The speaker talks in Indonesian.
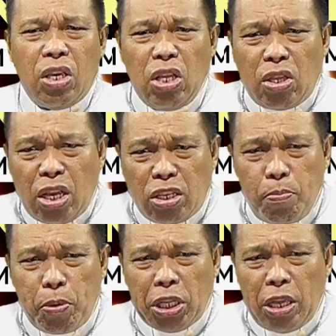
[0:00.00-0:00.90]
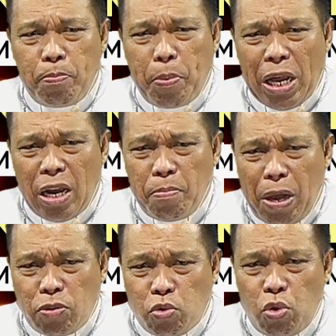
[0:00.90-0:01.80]
Kita seperti para
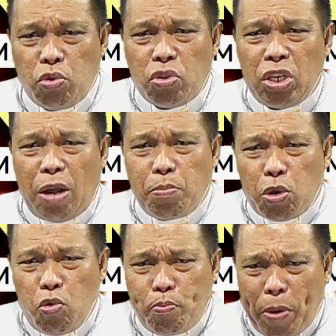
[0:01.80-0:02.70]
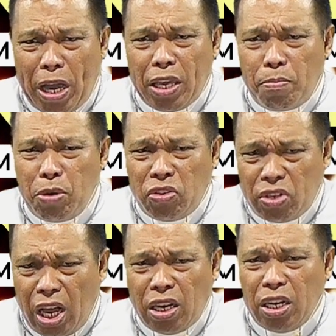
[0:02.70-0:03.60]
majus yang berupaya
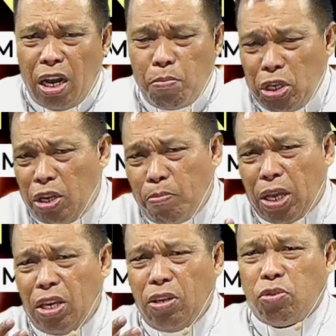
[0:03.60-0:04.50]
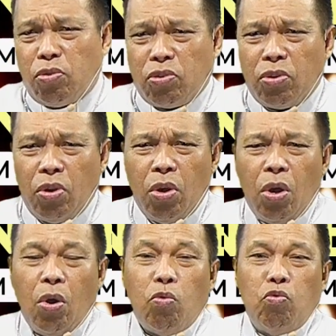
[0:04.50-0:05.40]
mencari dan menyembah Yesus.
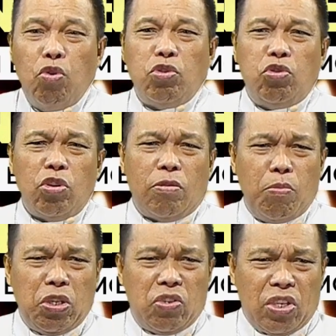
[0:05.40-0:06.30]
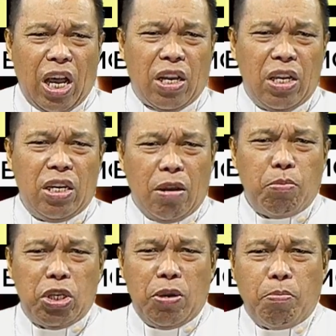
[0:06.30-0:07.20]
Wujud mencari
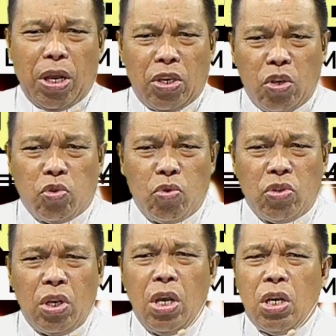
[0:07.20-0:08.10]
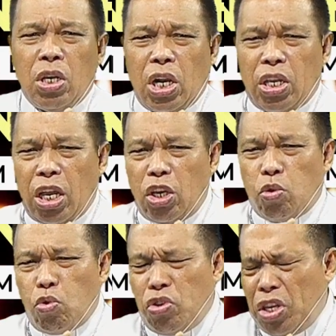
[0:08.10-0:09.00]
dan menyembah Yesus. Kiranya
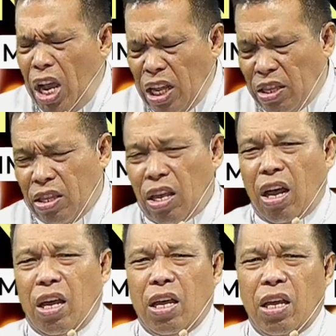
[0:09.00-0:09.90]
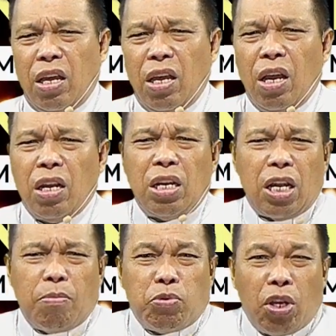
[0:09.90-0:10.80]
itu nyata
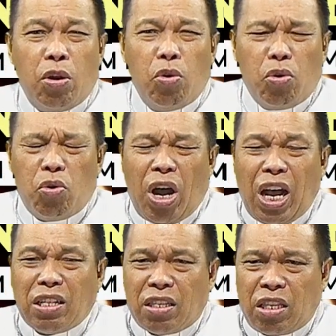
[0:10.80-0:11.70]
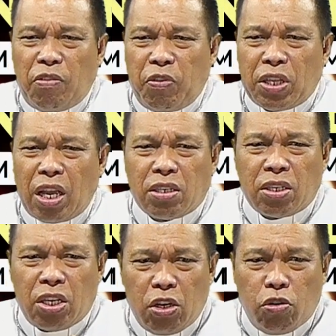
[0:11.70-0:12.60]
dalam seluruh
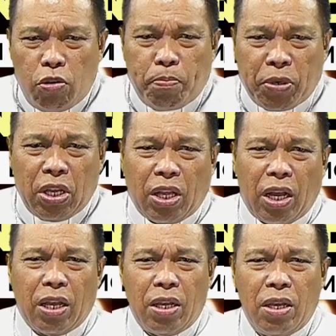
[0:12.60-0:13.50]
aktivitas hidup kita